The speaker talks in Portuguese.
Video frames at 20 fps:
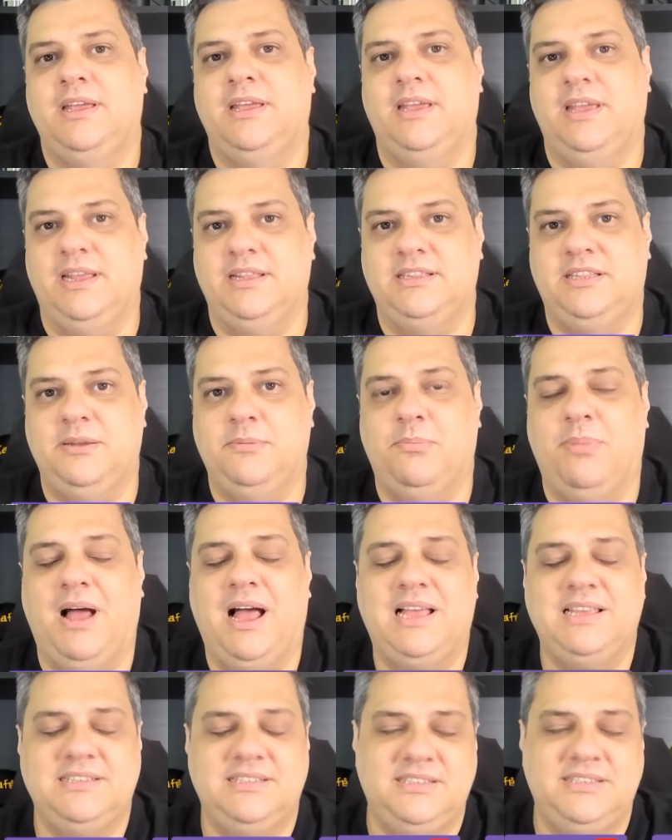Entre
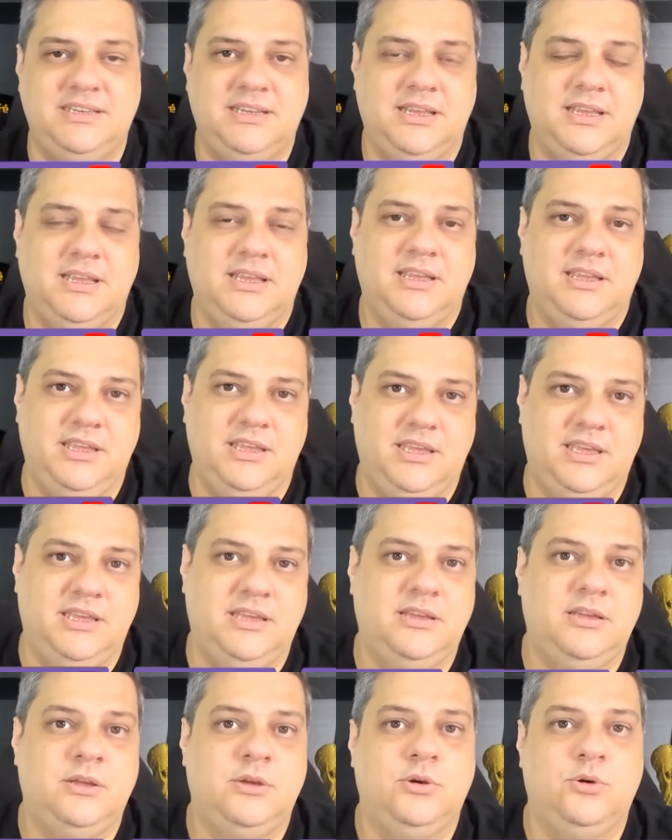base
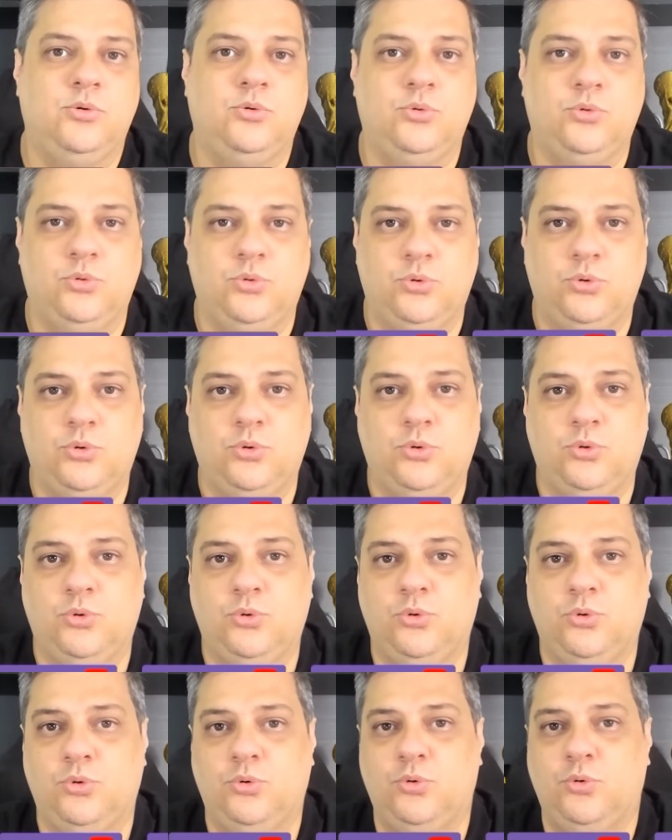e
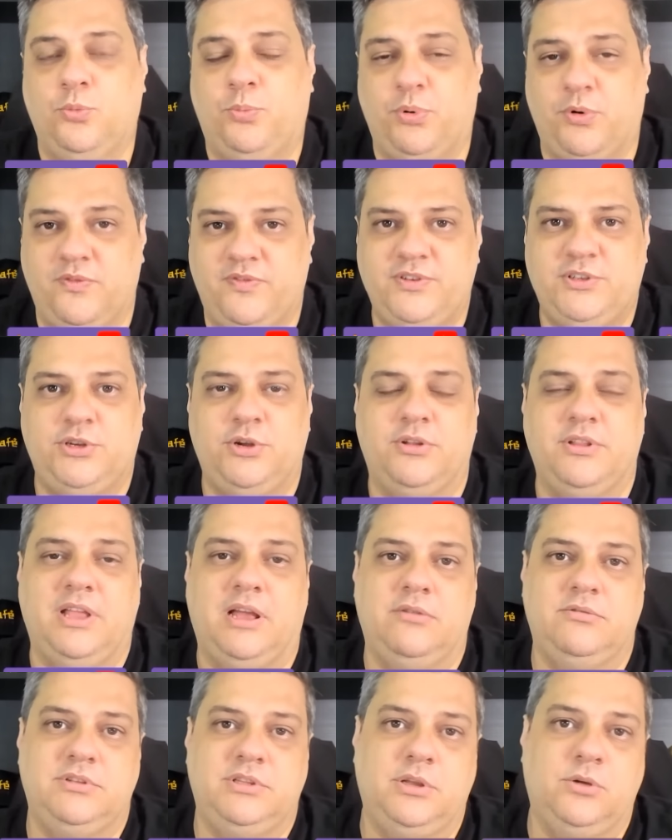o, o
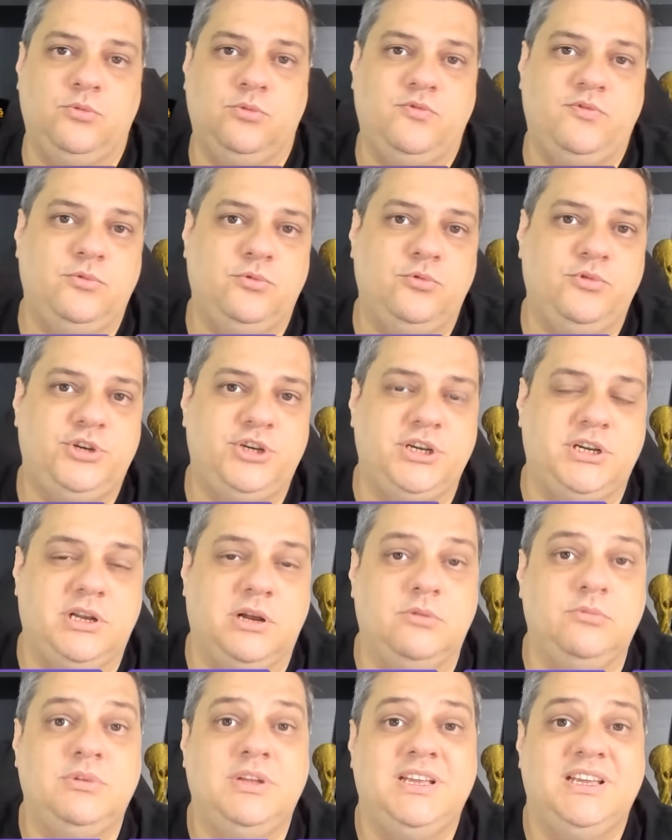profissional. Então, o
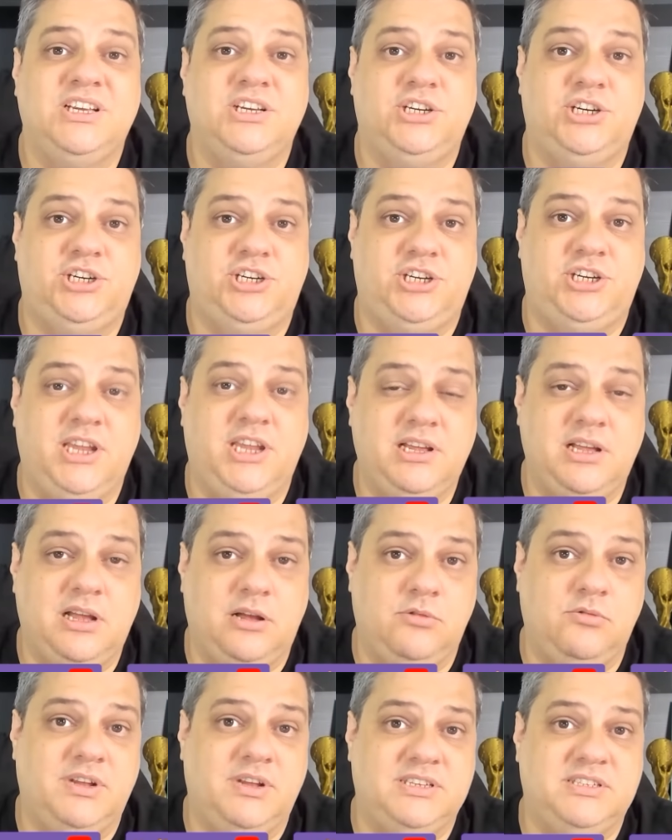Chicão chega
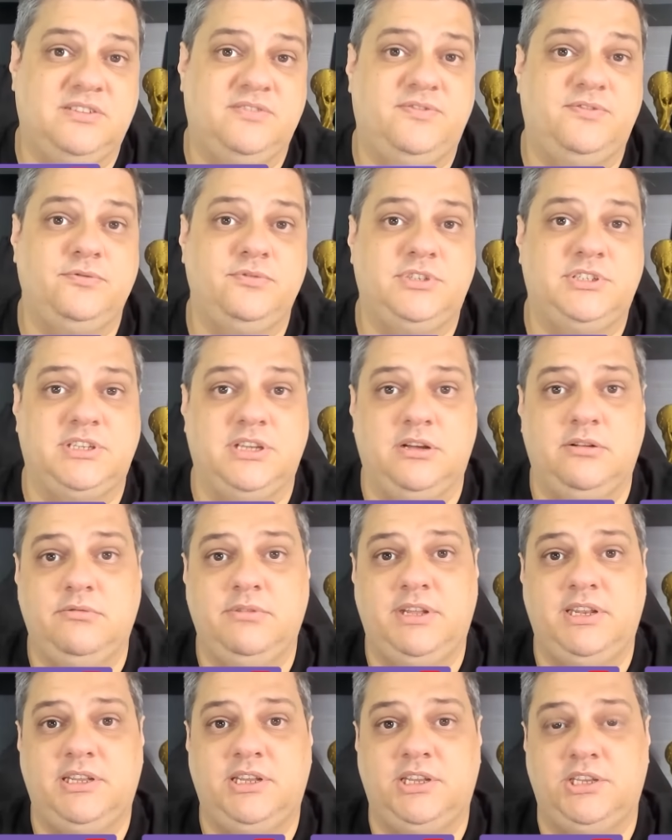com essa função,
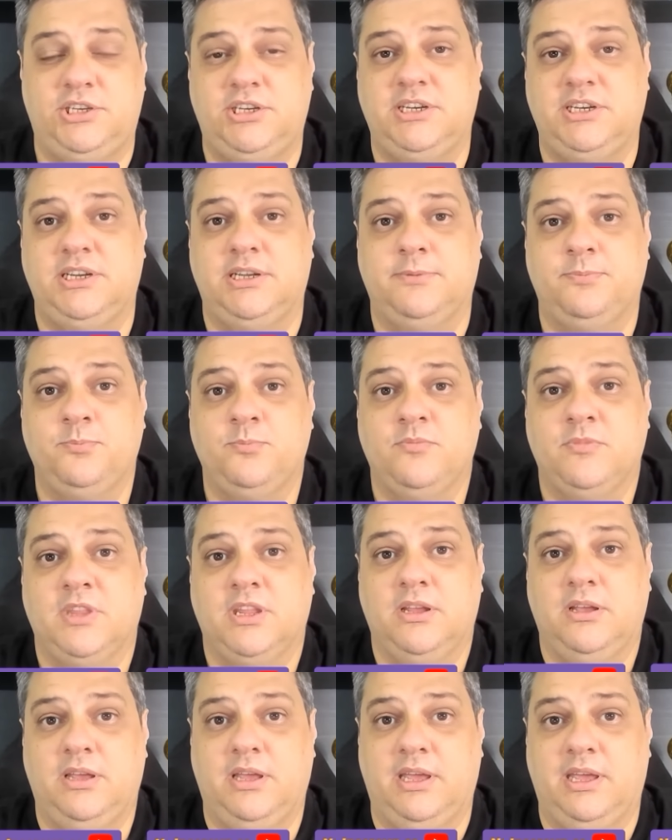ele que tinha
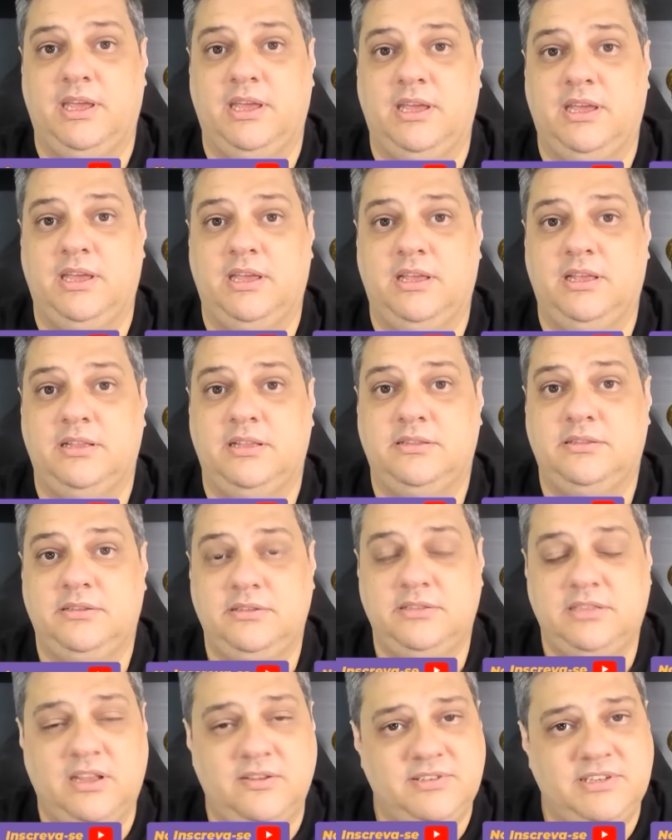é,
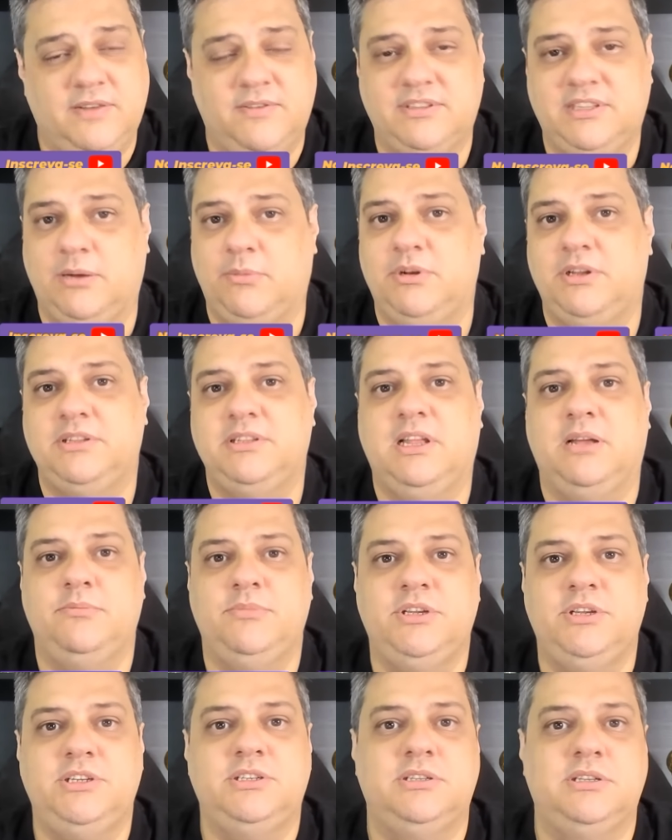tá, estava trabalhando na
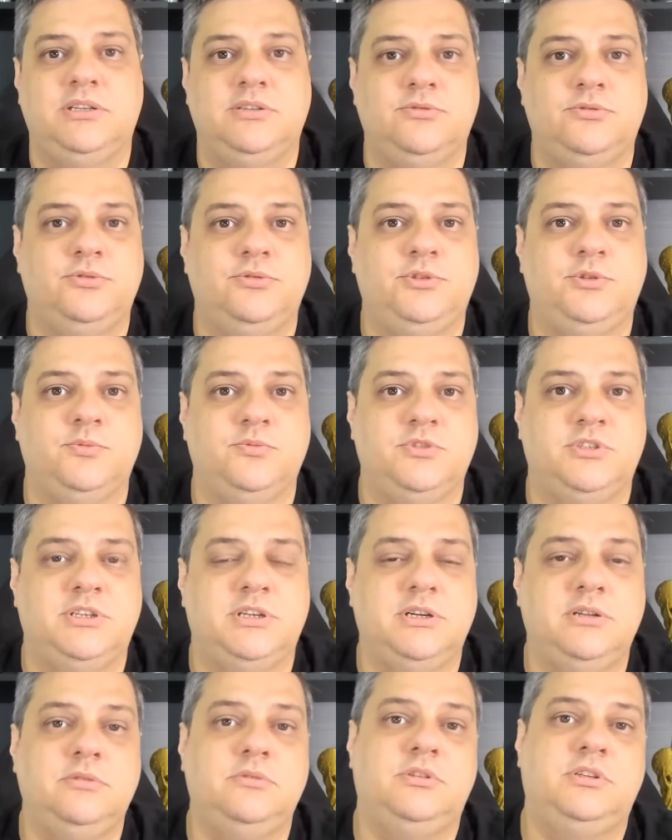mídia né, nos últimos
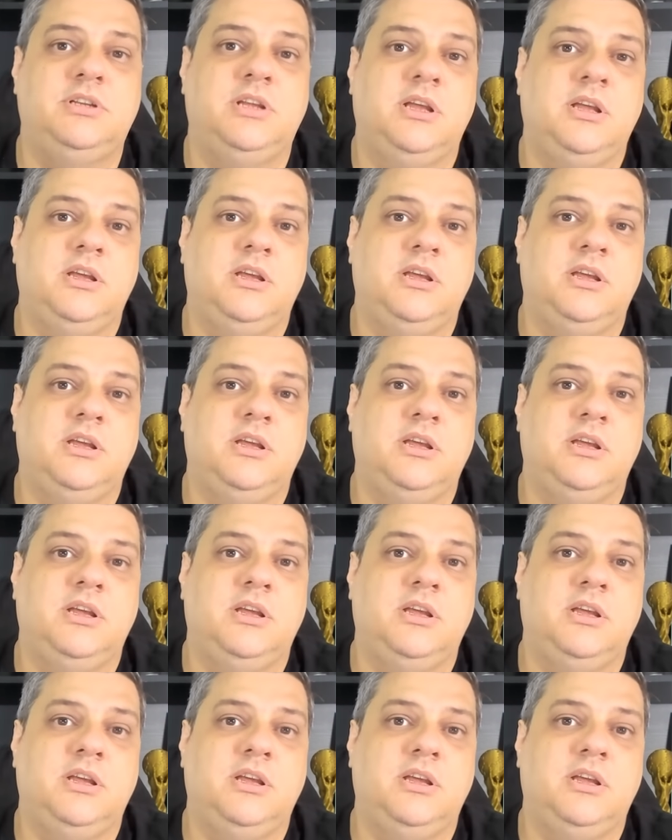anos,